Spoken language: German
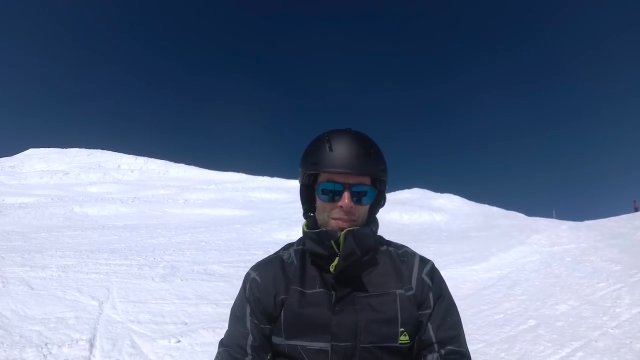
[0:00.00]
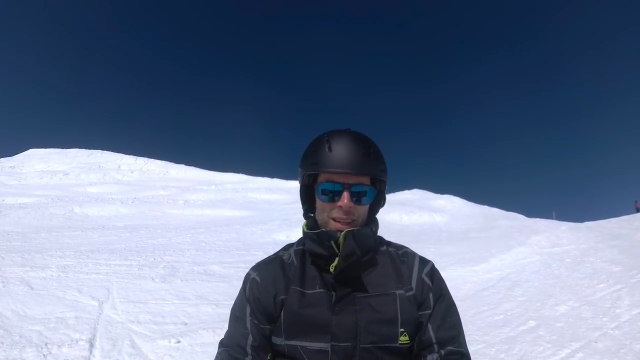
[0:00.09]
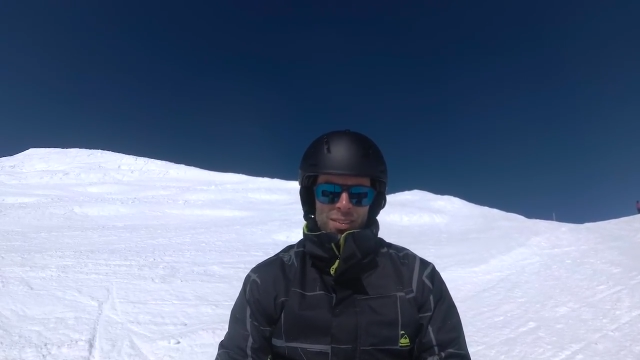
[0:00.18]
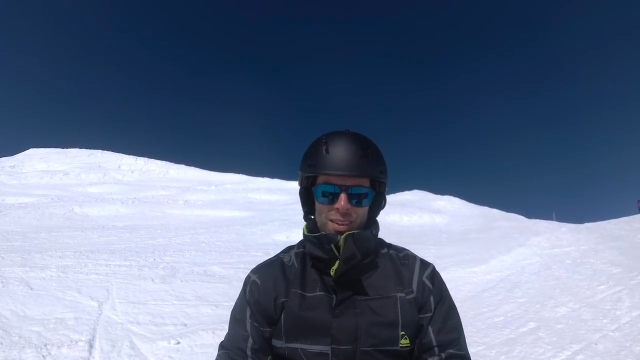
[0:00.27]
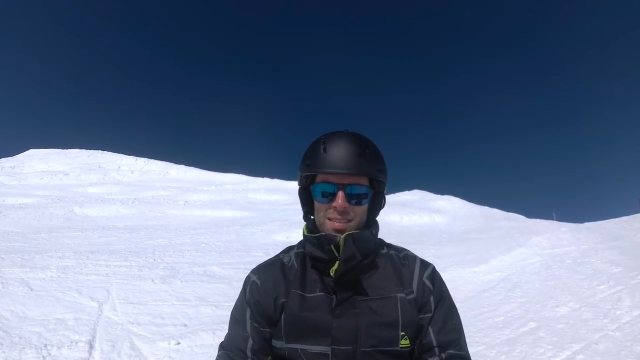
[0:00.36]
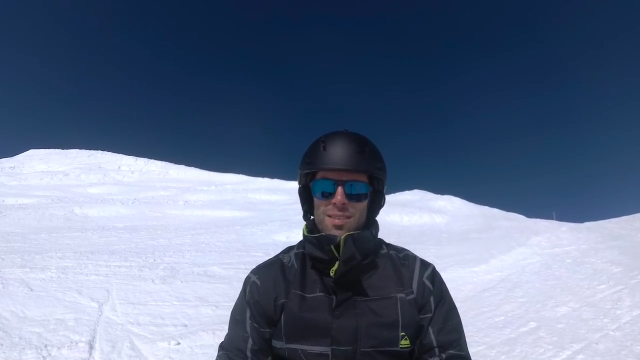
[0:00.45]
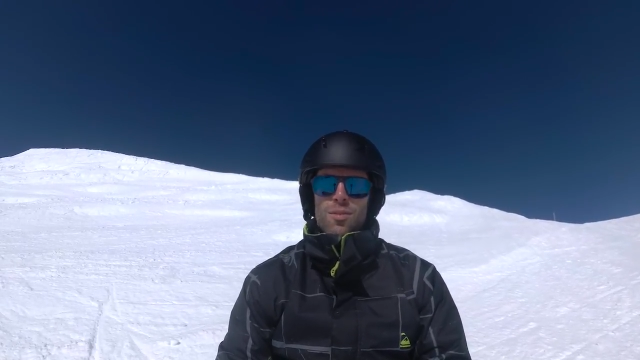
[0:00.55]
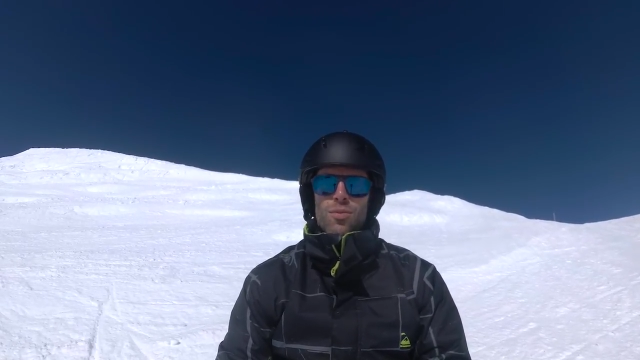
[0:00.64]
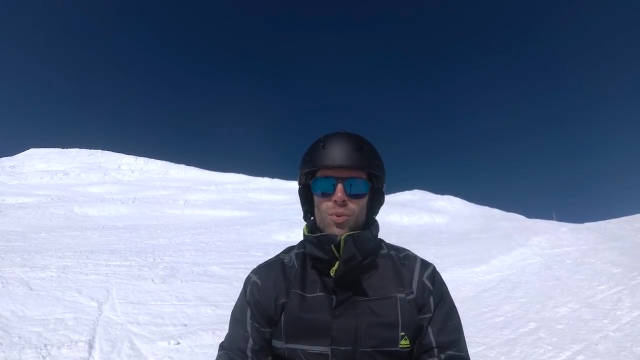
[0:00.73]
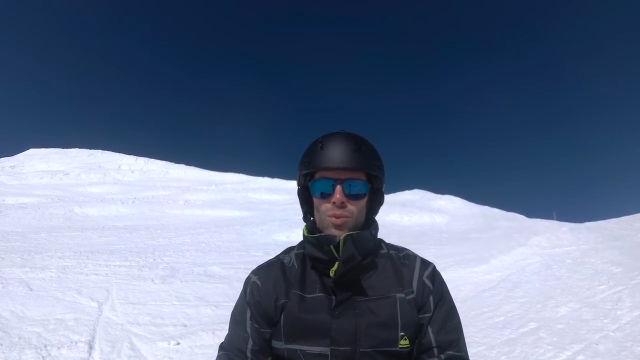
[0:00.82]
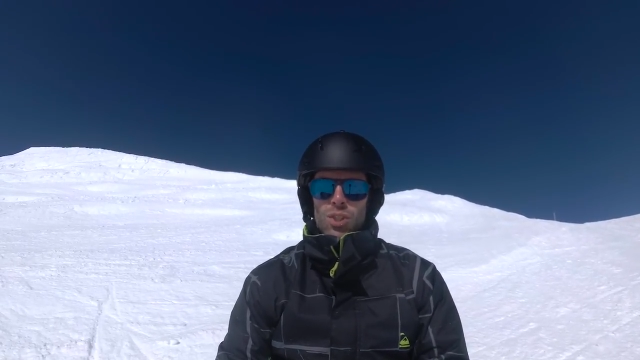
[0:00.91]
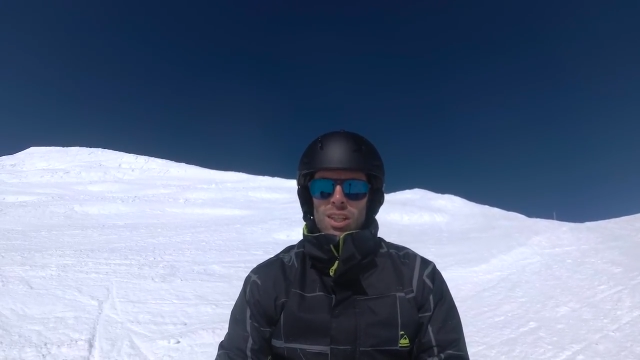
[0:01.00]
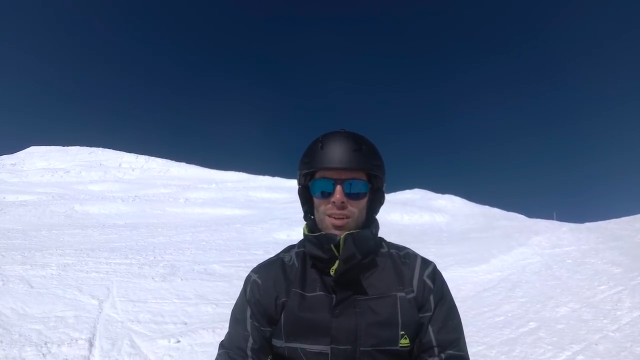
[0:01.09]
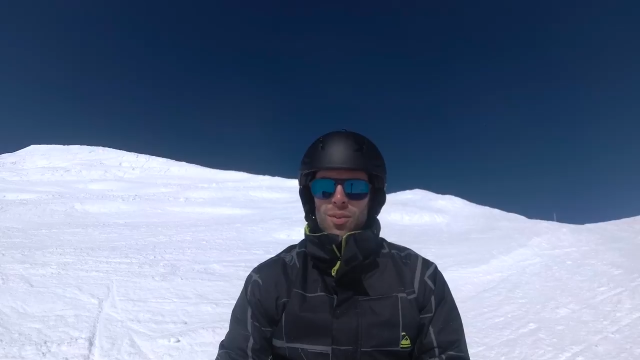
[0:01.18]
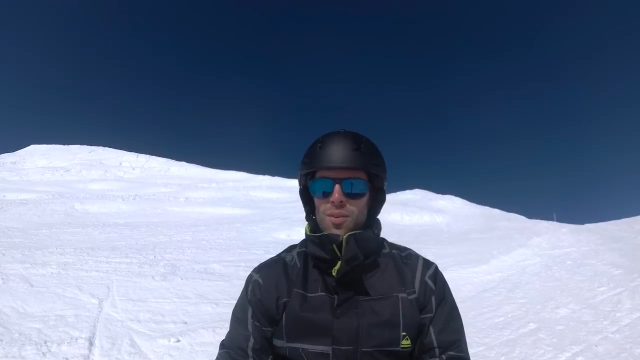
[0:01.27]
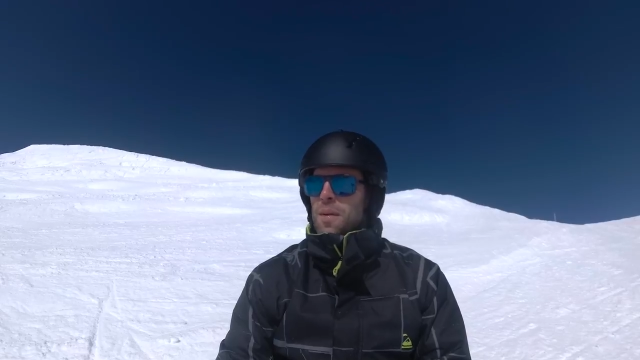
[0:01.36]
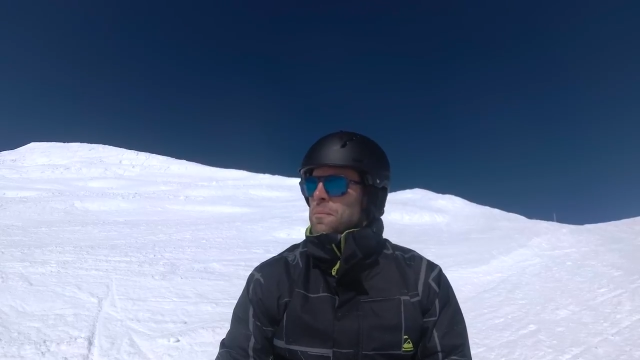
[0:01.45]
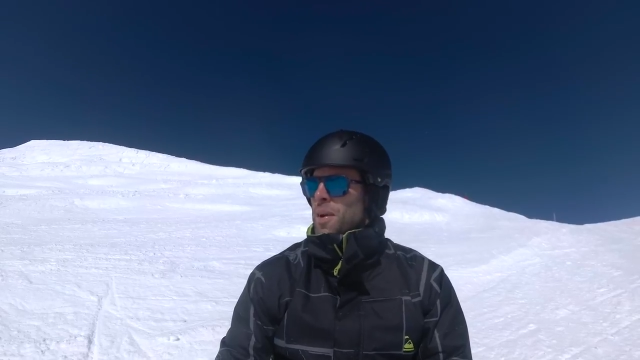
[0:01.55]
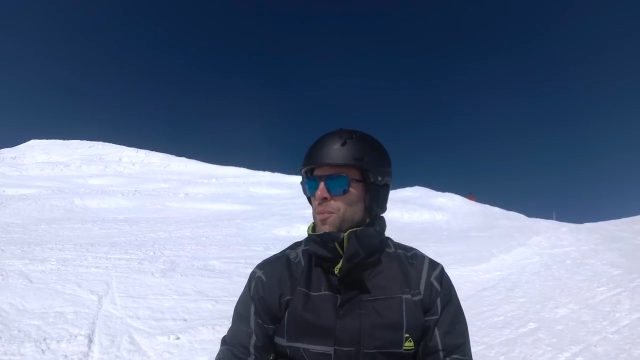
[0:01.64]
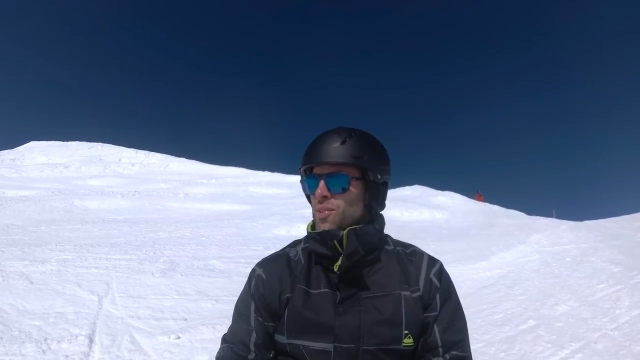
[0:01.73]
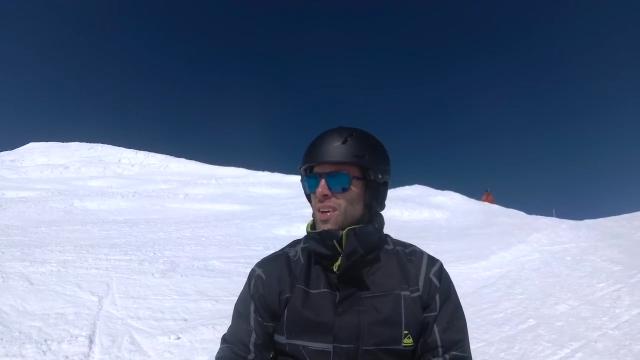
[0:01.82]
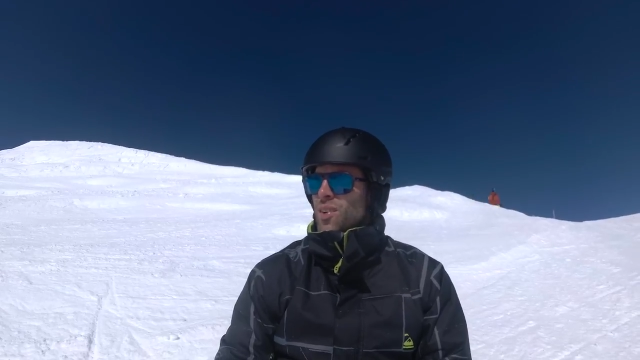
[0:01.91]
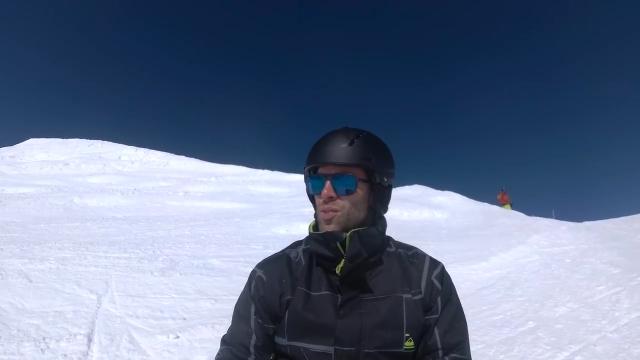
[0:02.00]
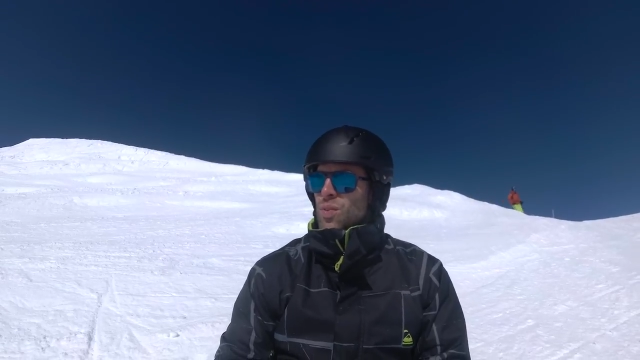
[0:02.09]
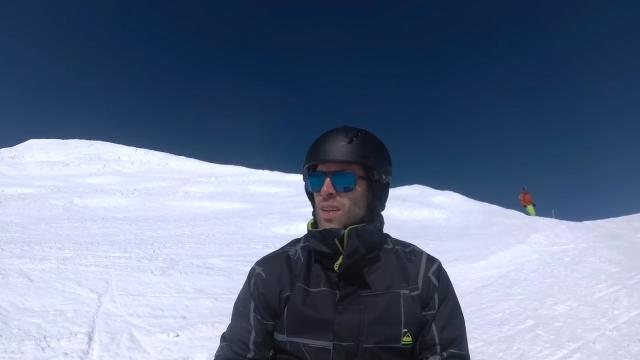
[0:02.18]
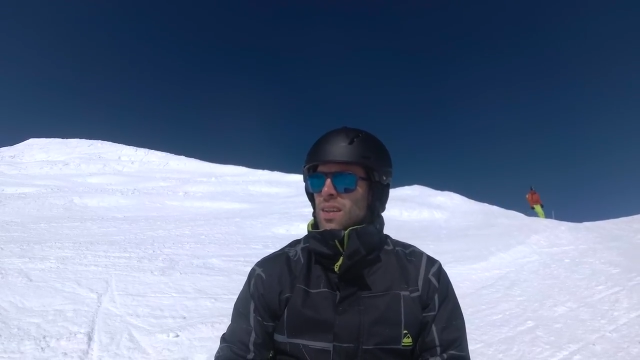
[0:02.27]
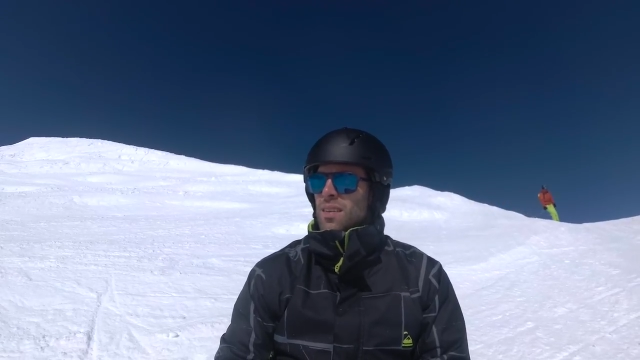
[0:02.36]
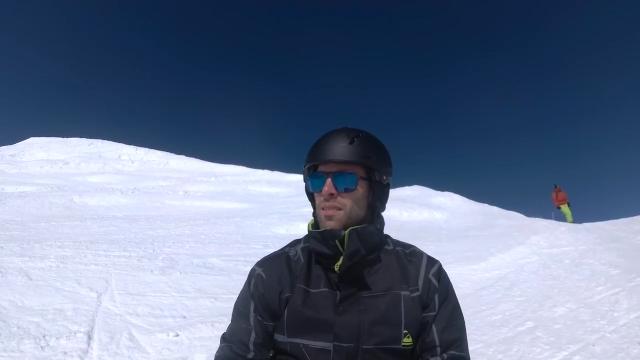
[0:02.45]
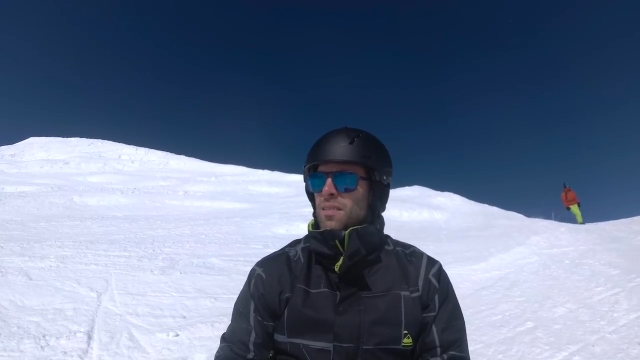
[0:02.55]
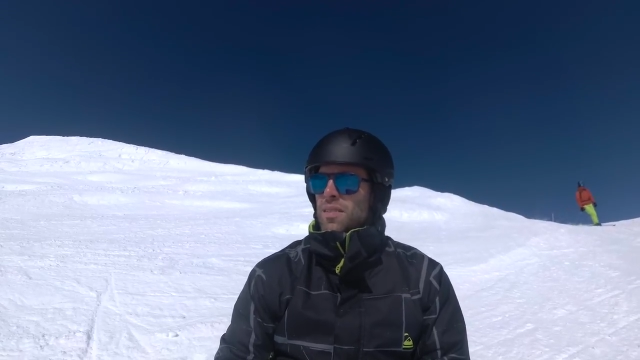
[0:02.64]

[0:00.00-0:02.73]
Ansonsten Fußstellung, man muss rausfinden,